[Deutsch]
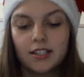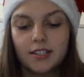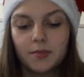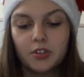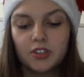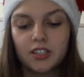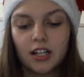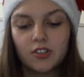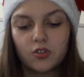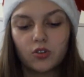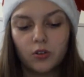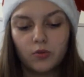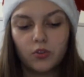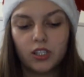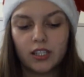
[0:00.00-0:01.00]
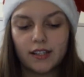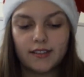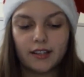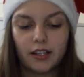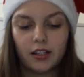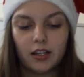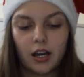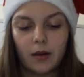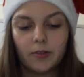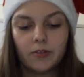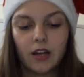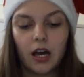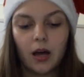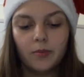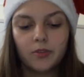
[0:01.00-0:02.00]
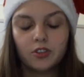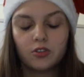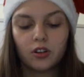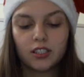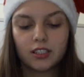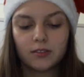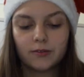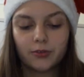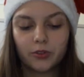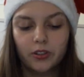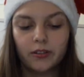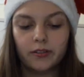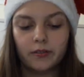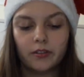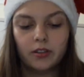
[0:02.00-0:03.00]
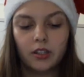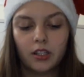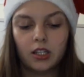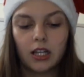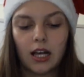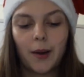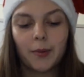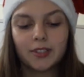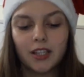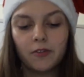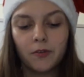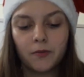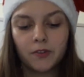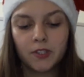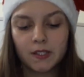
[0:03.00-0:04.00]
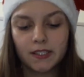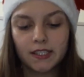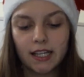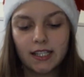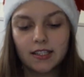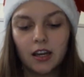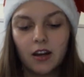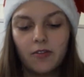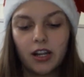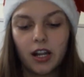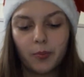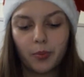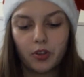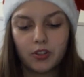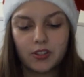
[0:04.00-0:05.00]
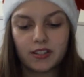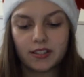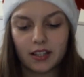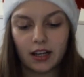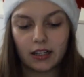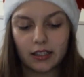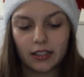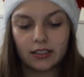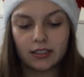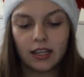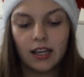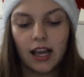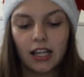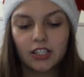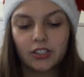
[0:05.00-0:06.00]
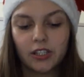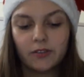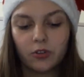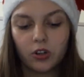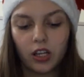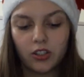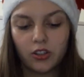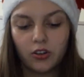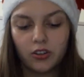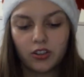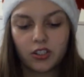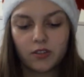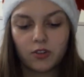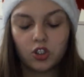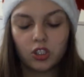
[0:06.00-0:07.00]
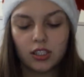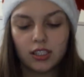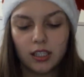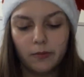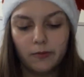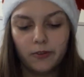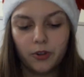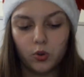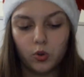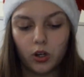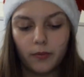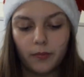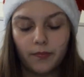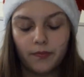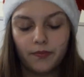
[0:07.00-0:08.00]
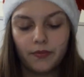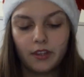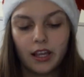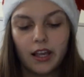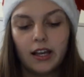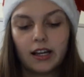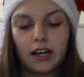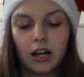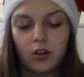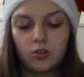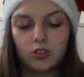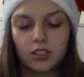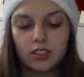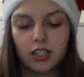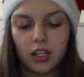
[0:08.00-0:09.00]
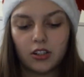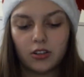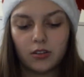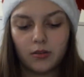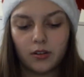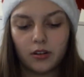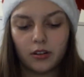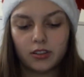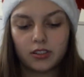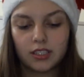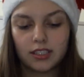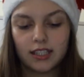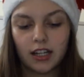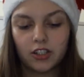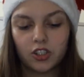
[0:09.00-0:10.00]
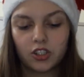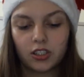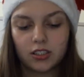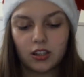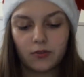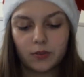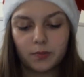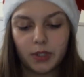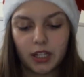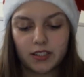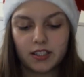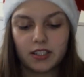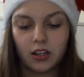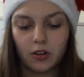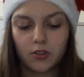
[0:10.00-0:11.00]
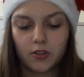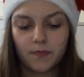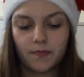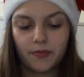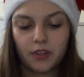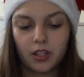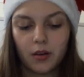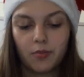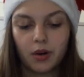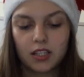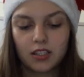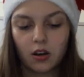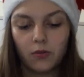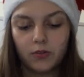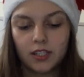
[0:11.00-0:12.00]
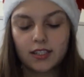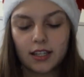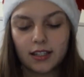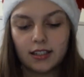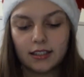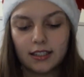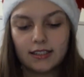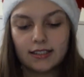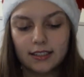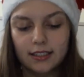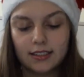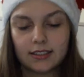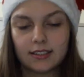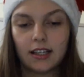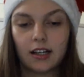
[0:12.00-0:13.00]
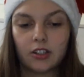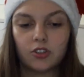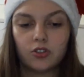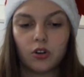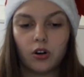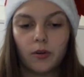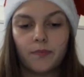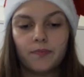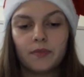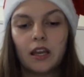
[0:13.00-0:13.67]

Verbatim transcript: Sie müssen also irgendwo hier sein, aber wir haben sie noch nicht gefunden. Aber dafür wissen jetzt, wer der Boss ist, sage ich. Er steht vor der Kirche zwischen den Krippenfiguren. Carlo tritt, ein, äh, tritt einen Schritt auf den Platz hinaus. Pass auf, dass er dich nicht sieht, sage ich noch.